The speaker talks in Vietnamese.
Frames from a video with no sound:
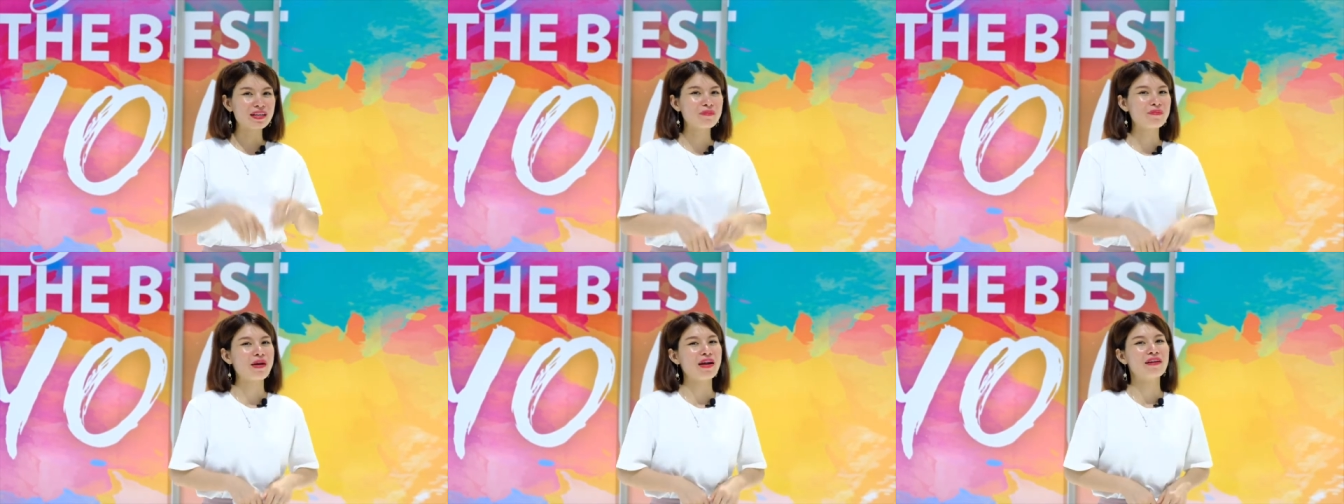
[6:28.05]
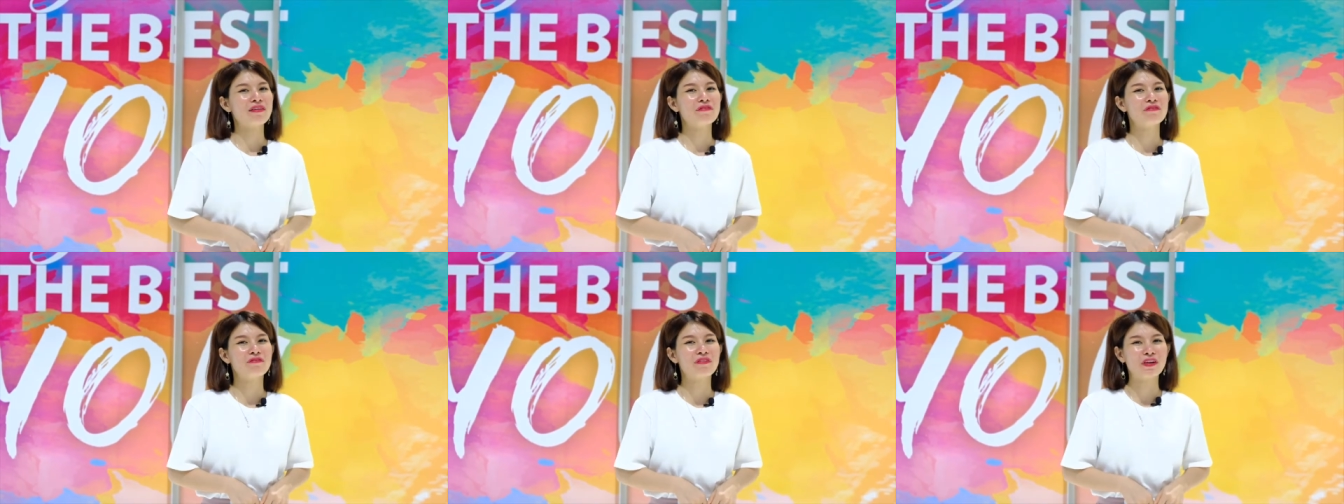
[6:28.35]
các bạn
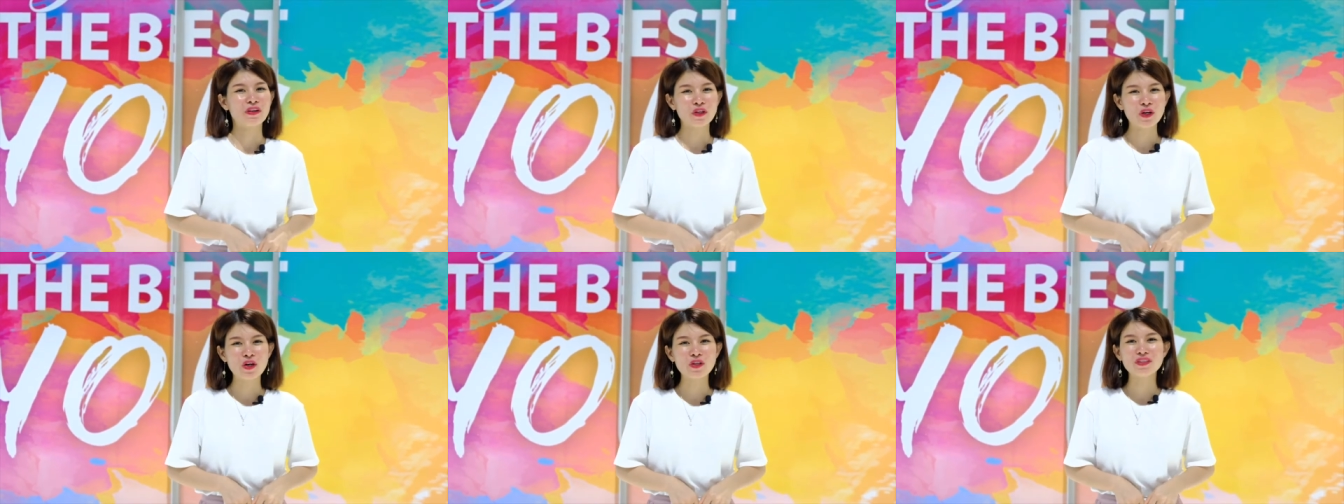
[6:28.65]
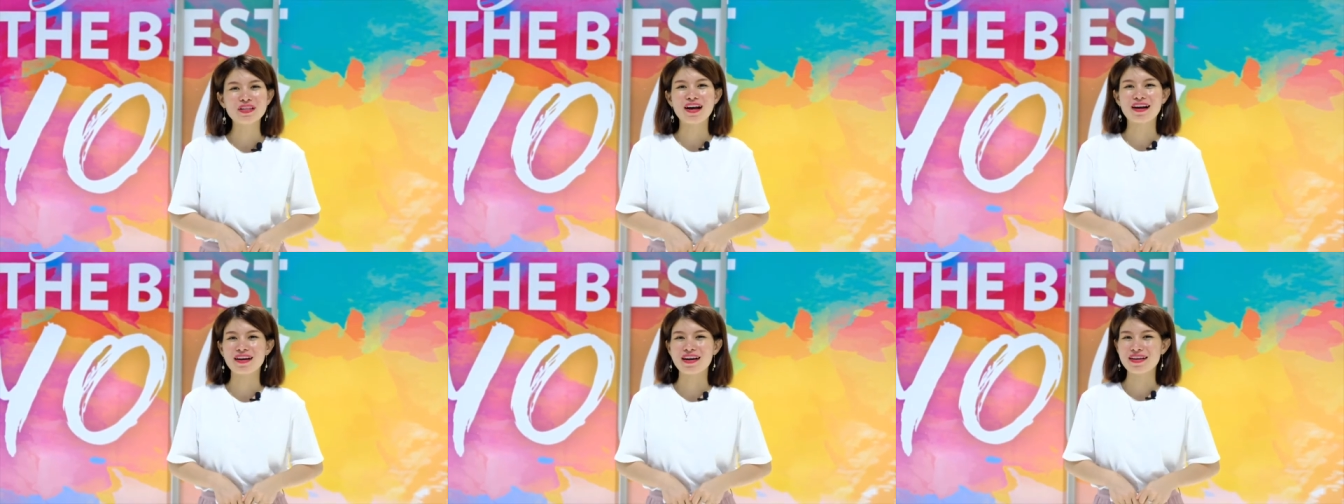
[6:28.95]
phải có
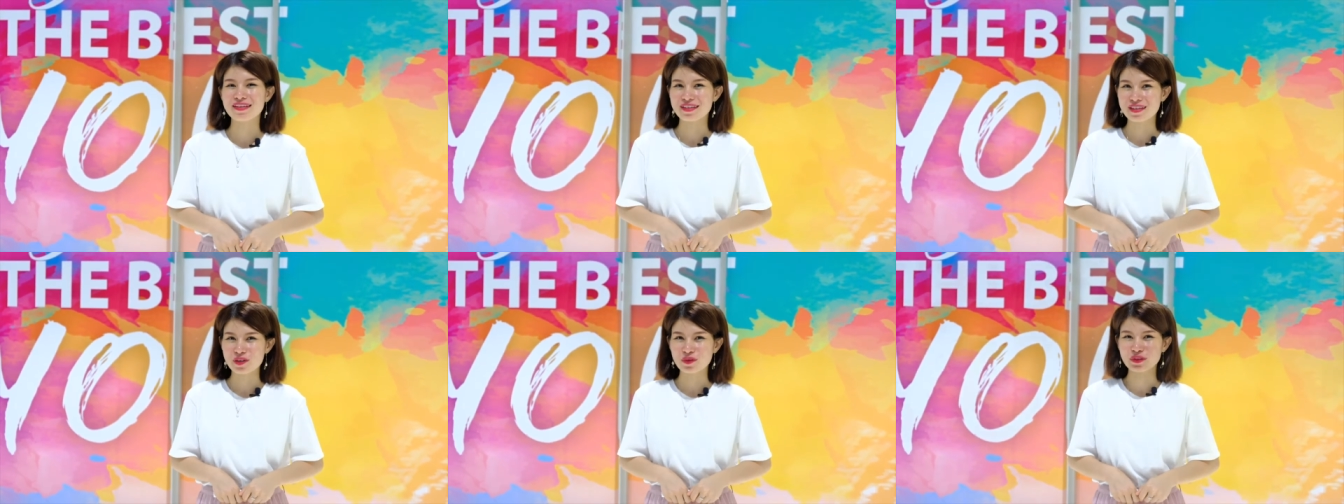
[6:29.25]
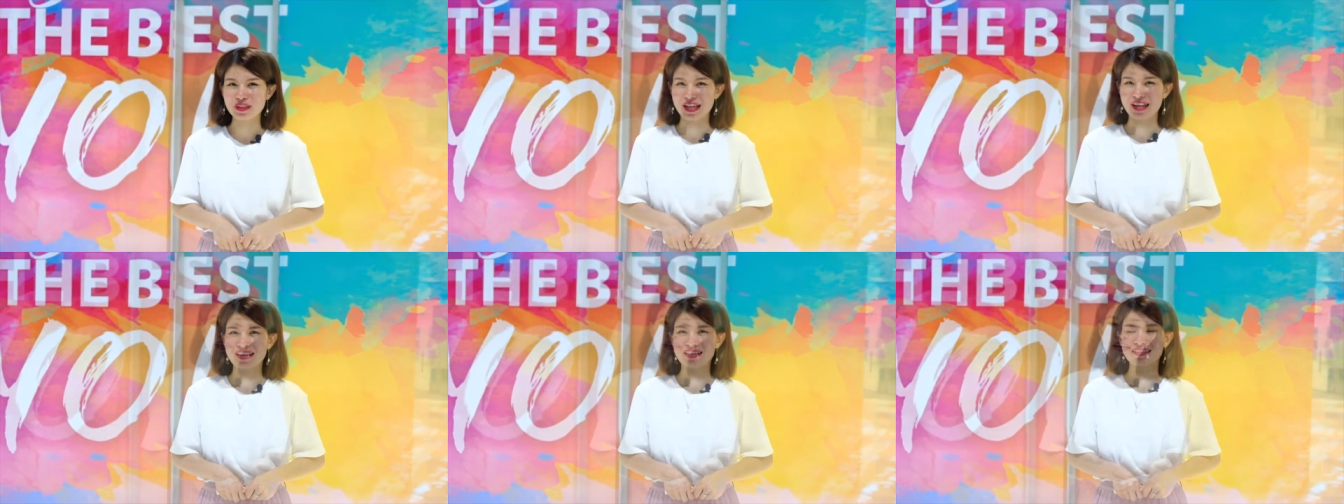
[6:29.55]
thật là nhiều
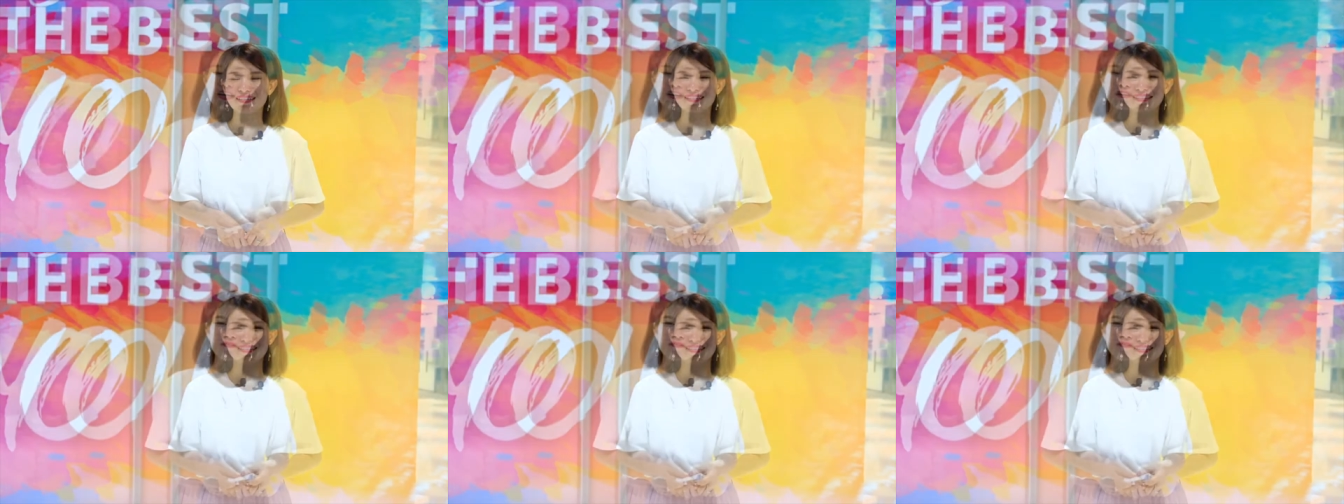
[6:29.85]
tiền.